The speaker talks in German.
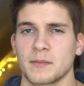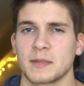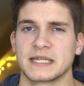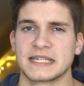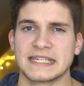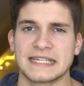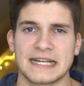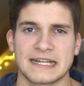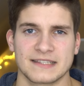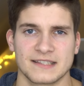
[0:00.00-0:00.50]
wenn man
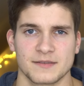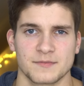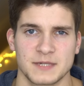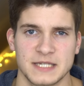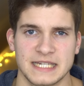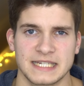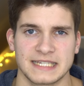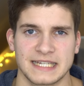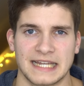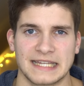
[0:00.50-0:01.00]
den
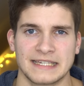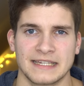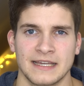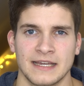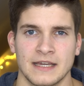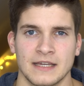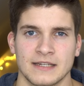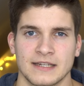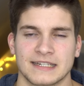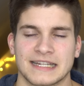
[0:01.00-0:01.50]
akzeptieren kann,
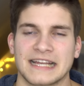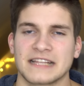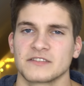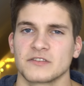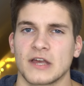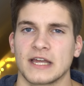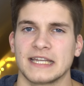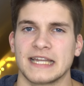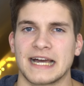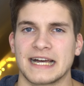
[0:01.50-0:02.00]
dann kann
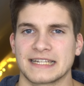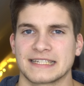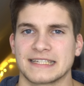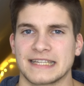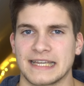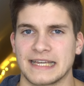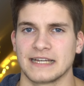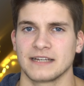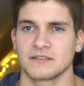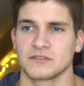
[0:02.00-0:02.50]
so eine
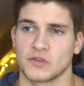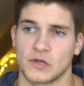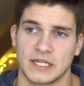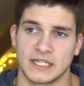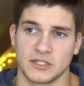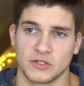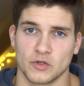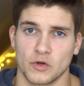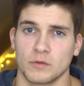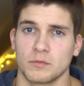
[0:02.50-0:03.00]
ATR, so
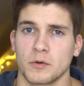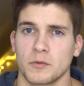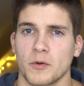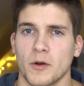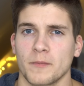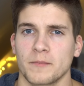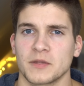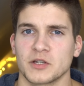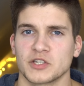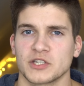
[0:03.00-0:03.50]
eine
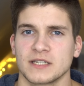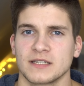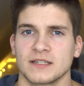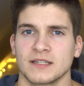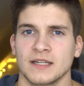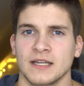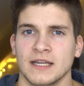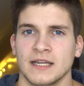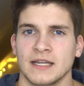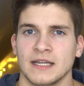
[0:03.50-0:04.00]

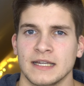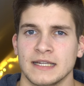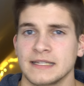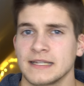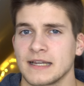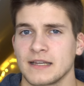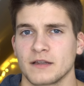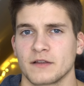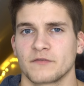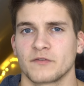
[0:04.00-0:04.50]
Turboprop-Maschine
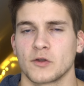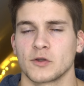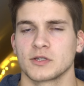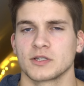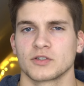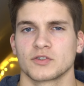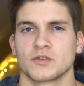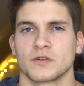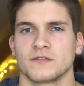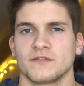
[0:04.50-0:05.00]
in einer
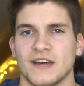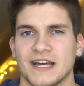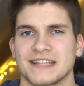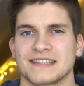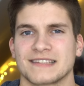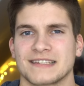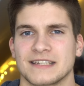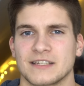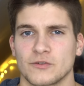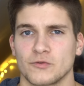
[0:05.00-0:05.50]
Flotte schon
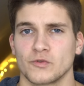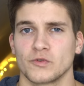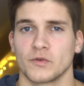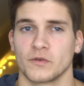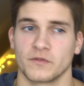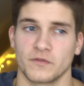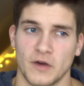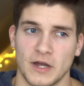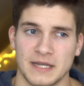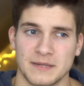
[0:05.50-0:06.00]
wahnsinnig gut
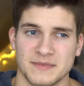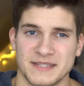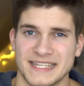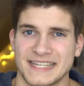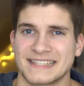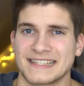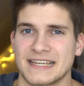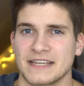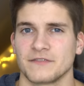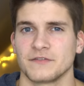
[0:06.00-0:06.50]
und vor allem
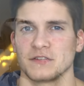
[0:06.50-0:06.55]
sehr, sehr